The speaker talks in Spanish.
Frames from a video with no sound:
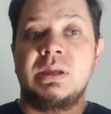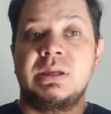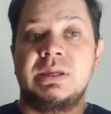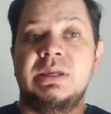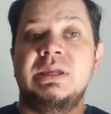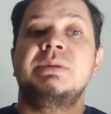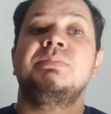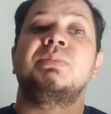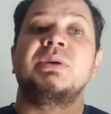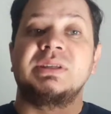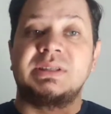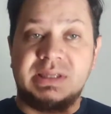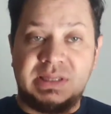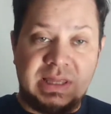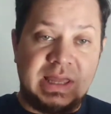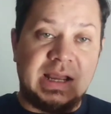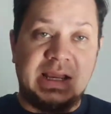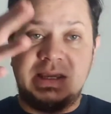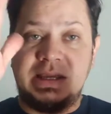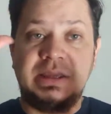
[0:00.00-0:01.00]
y pues
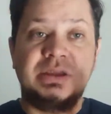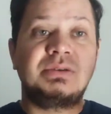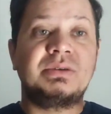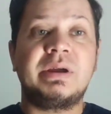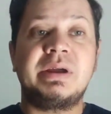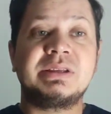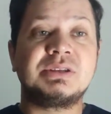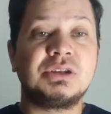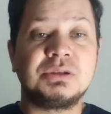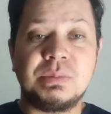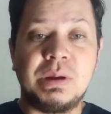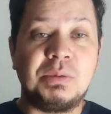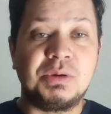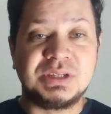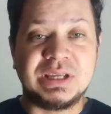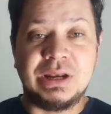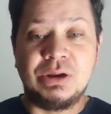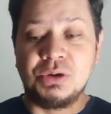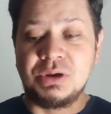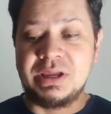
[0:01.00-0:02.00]
de aquí de una vez nos vamos
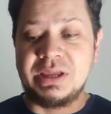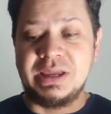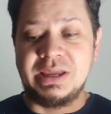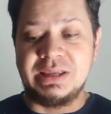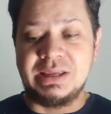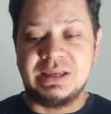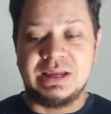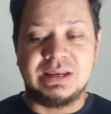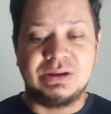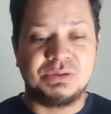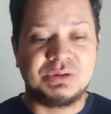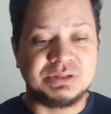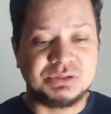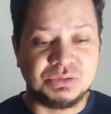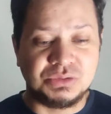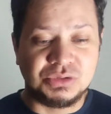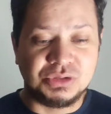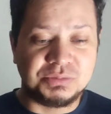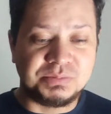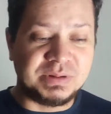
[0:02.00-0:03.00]
a lo que a lo que
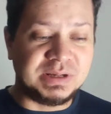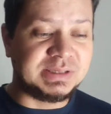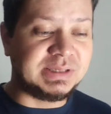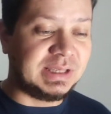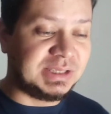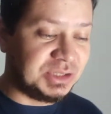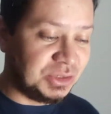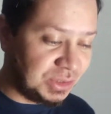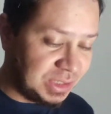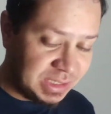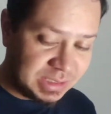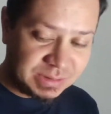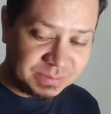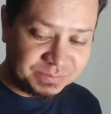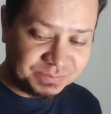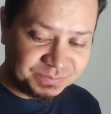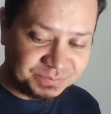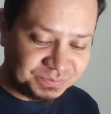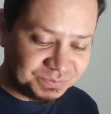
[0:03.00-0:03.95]
son sus prestaciones